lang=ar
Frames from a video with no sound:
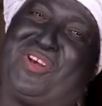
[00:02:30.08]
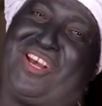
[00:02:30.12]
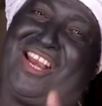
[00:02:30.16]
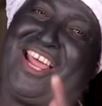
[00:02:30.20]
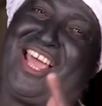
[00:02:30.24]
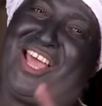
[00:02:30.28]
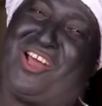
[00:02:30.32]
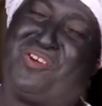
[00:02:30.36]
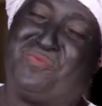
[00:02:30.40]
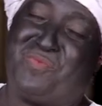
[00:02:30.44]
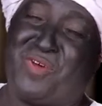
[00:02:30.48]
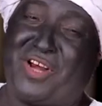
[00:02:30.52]

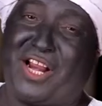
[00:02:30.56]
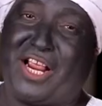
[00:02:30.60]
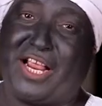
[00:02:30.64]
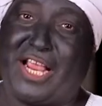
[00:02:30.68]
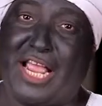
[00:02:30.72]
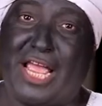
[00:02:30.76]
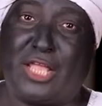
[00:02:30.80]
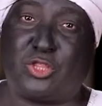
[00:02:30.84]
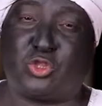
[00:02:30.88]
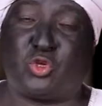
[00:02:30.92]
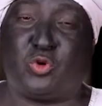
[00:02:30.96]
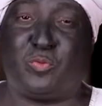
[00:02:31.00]
الله
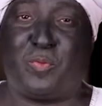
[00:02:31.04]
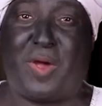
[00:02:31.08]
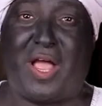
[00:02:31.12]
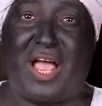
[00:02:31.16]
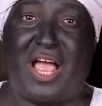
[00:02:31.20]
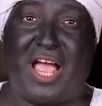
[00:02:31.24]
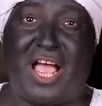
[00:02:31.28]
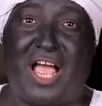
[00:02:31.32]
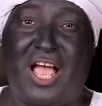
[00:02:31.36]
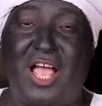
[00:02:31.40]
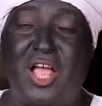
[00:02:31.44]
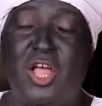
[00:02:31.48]
وبركاته
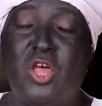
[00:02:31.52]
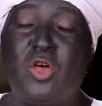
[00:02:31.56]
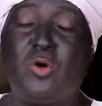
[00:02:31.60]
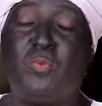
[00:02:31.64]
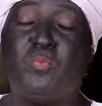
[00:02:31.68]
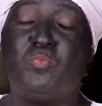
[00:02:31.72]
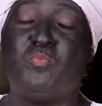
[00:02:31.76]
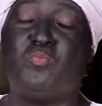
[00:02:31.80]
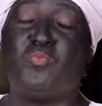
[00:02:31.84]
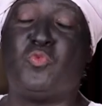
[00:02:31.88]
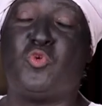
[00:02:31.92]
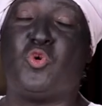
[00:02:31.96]
مع
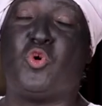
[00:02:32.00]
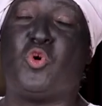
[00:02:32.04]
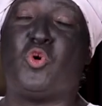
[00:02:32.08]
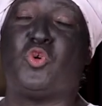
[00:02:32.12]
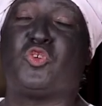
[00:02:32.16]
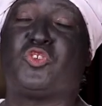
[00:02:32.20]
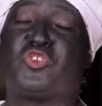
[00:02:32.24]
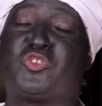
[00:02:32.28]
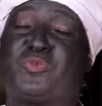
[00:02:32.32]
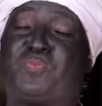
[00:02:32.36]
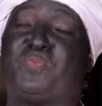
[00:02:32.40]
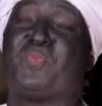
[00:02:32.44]

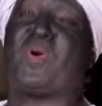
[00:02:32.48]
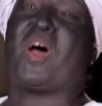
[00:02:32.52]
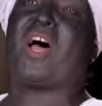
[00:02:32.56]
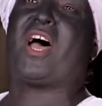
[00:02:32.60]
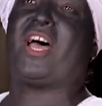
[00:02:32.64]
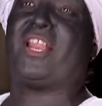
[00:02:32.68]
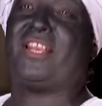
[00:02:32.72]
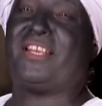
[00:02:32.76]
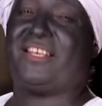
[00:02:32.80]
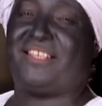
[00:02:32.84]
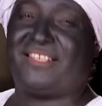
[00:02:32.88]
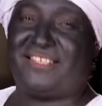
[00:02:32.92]

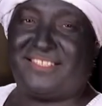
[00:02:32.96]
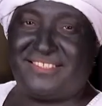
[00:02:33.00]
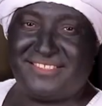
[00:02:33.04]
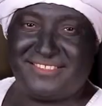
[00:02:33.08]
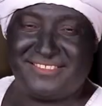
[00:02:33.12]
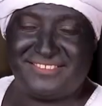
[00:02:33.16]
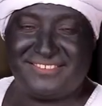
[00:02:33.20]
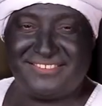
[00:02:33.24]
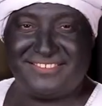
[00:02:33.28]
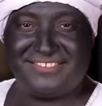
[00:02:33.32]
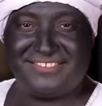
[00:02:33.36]
موسمان